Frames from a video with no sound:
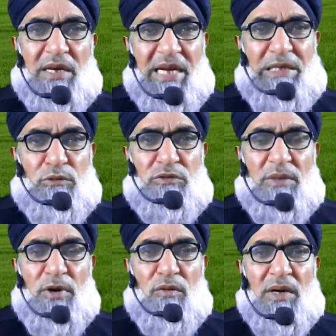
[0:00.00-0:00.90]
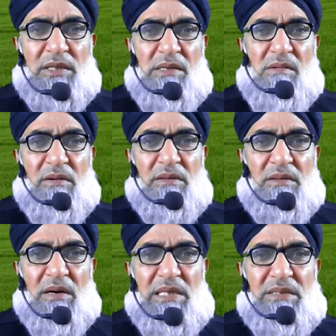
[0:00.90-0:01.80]
डायरेक्ट उनसे मंगवाते हैं और
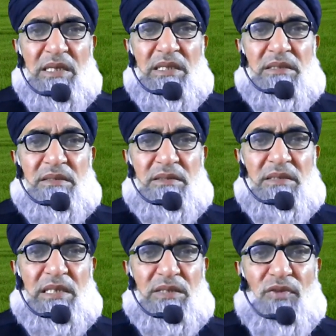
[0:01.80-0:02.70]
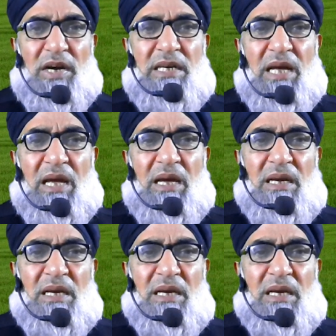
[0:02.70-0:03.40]
इंतहाई सेटिस्फाइड हैं